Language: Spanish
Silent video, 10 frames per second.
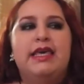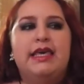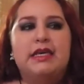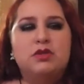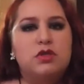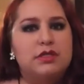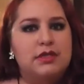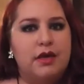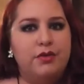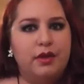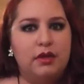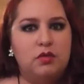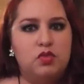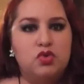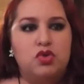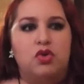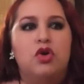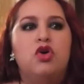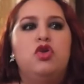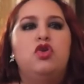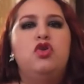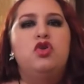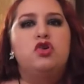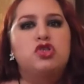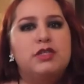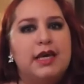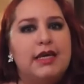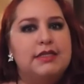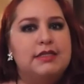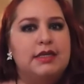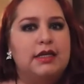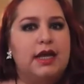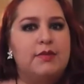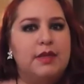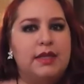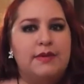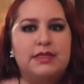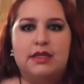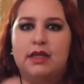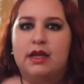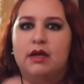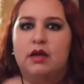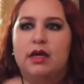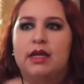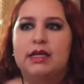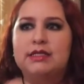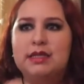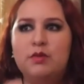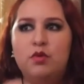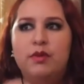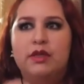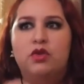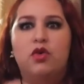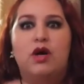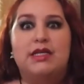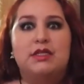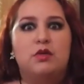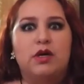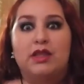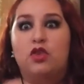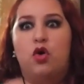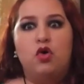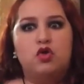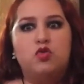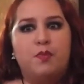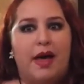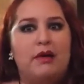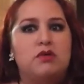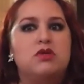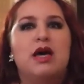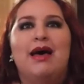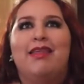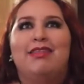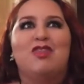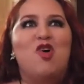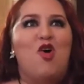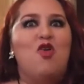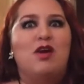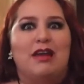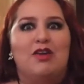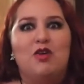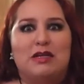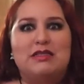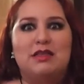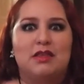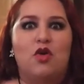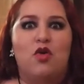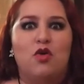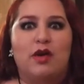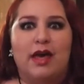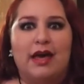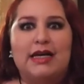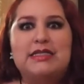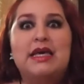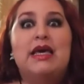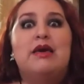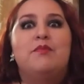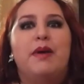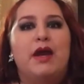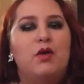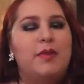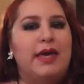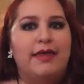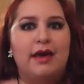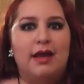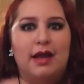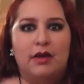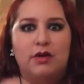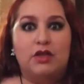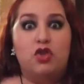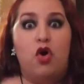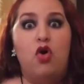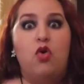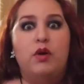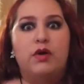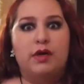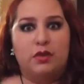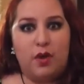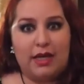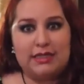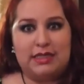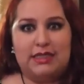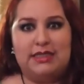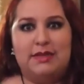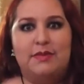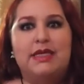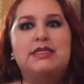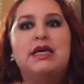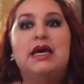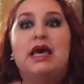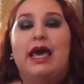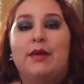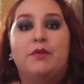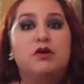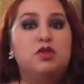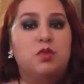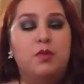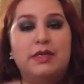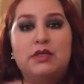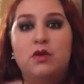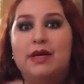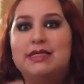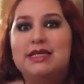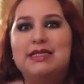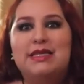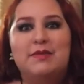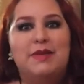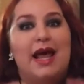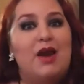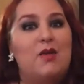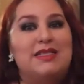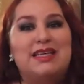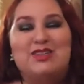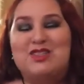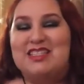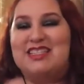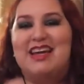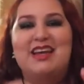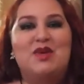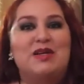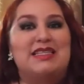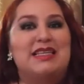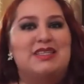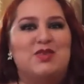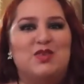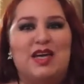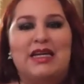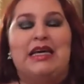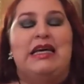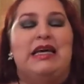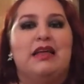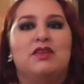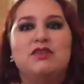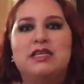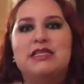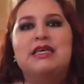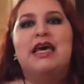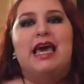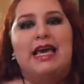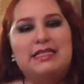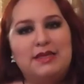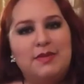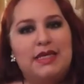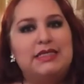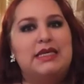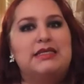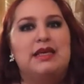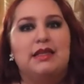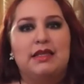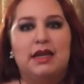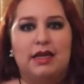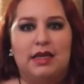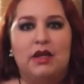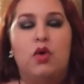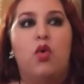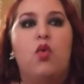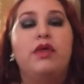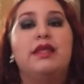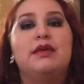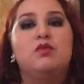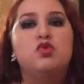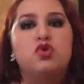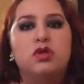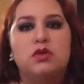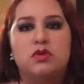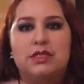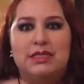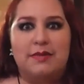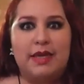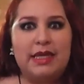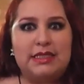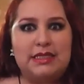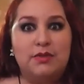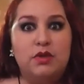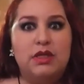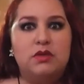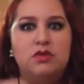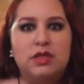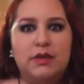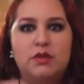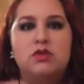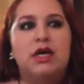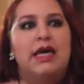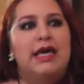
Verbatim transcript: y eso te está ayudando mucho. No sé si realmente vas a tener en este momento así como que todos los pagos de todo lo que logres y de todo lo que hagas, pero me queda claro que todo lo bueno que tú hagas en este mes el próximo mes lo vas a sembrar, lo vas a cosechar y lo vas a disfrutar. Entonces, este mes estate tranquilo, cuídate mucho de tu sistema digestivo y de tus nervios.